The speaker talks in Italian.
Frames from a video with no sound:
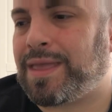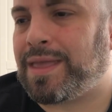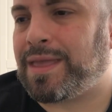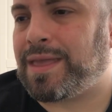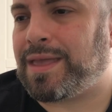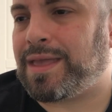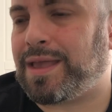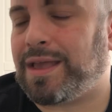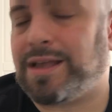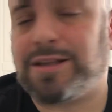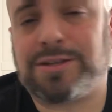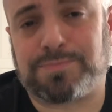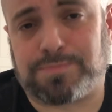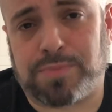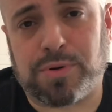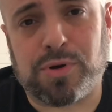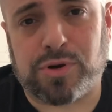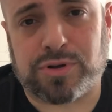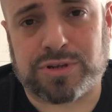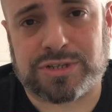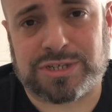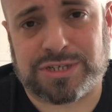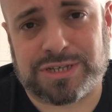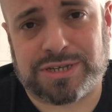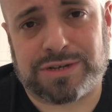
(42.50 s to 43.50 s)

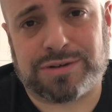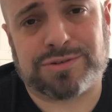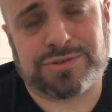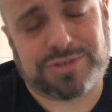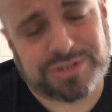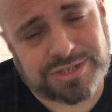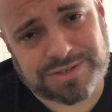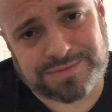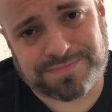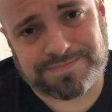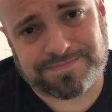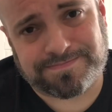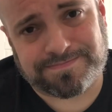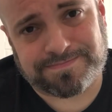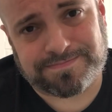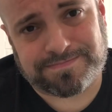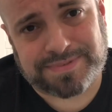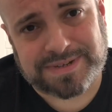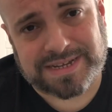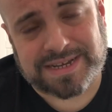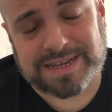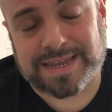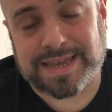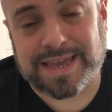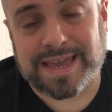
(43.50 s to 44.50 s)
esporsi così
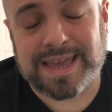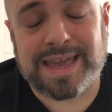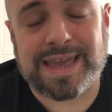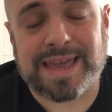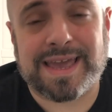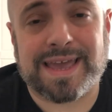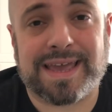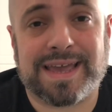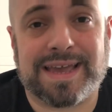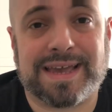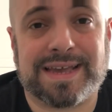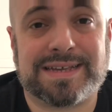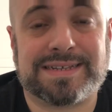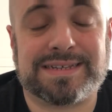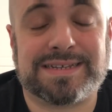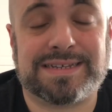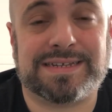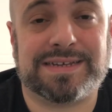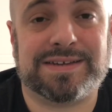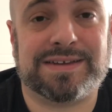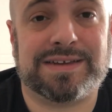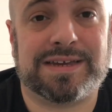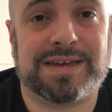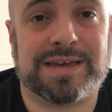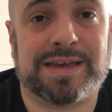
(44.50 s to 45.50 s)
perché eh,
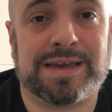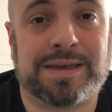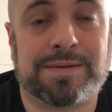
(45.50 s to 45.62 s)
si